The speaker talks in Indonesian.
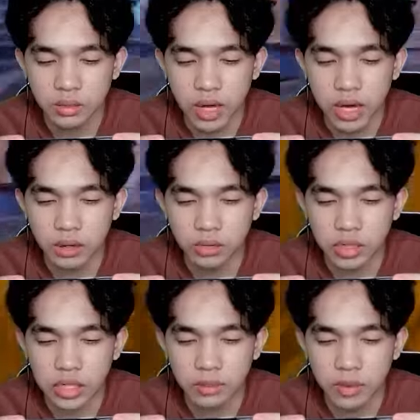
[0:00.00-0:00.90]
Wow,
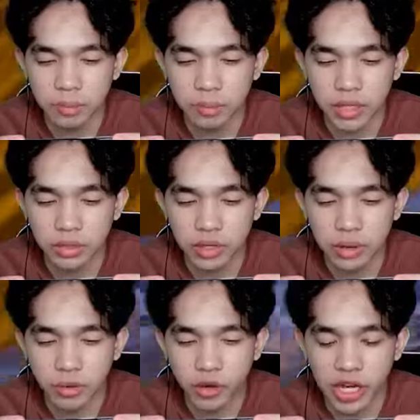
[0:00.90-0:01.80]
tidak mempan
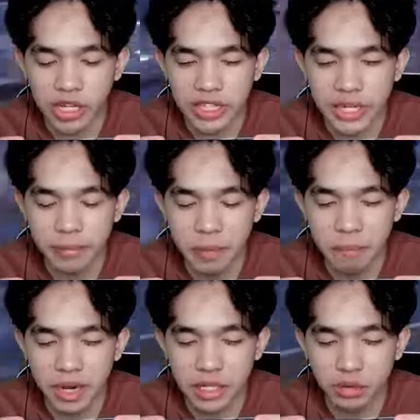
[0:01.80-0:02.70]
juga. Bukan tidak
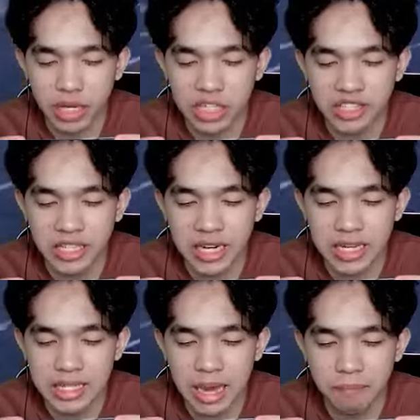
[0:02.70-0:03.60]
mempan itu, guys.
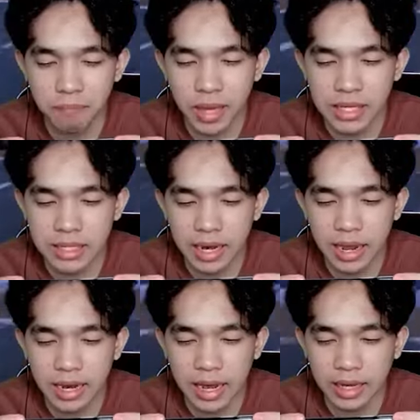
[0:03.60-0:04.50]
Tidak sampai
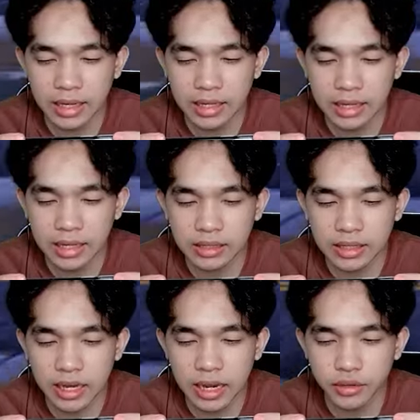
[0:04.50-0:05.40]
serangan airnya ya.
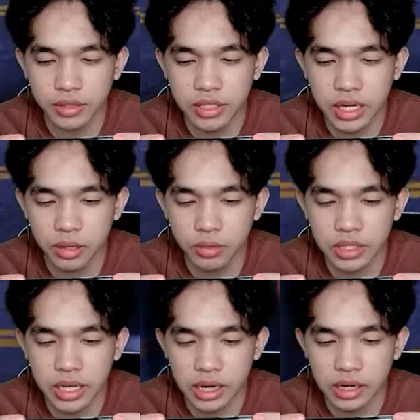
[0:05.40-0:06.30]
Terlalu jauh
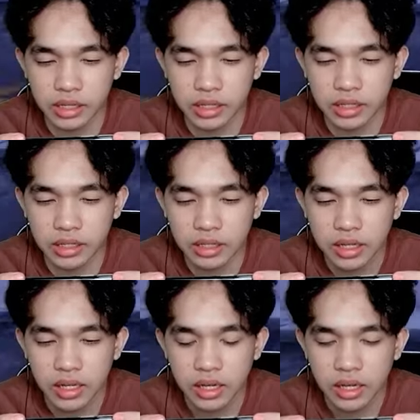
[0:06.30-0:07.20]
jaraknya.
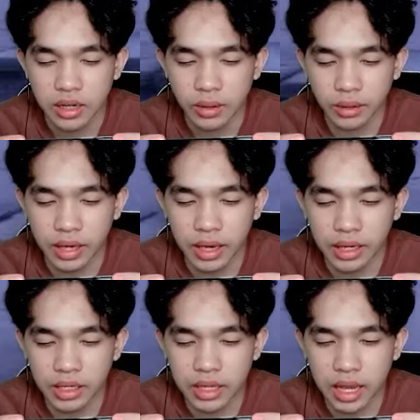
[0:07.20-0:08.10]

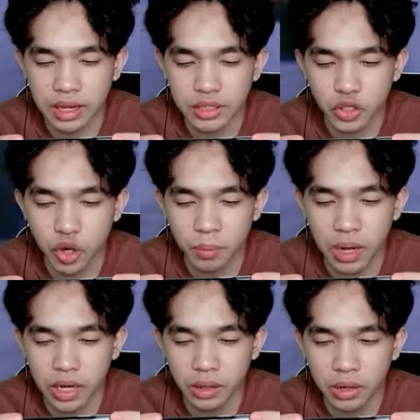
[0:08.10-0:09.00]
Oke, kita akan
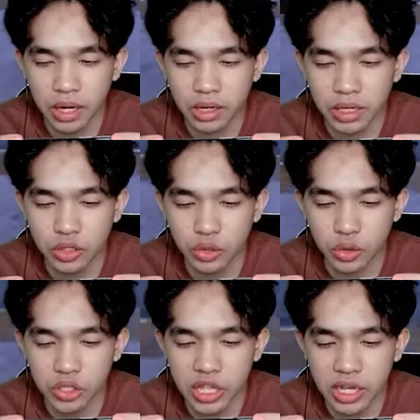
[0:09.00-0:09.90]
coba keluarkan
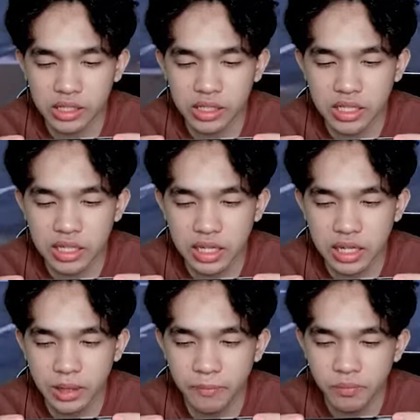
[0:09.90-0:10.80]
jurus lagi di
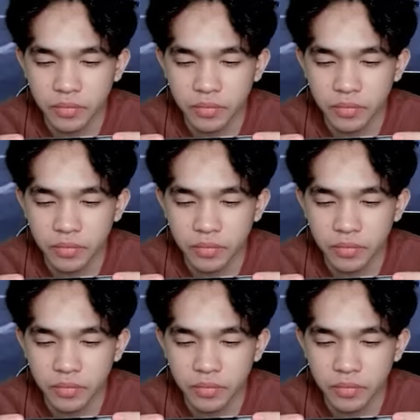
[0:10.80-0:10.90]
sini.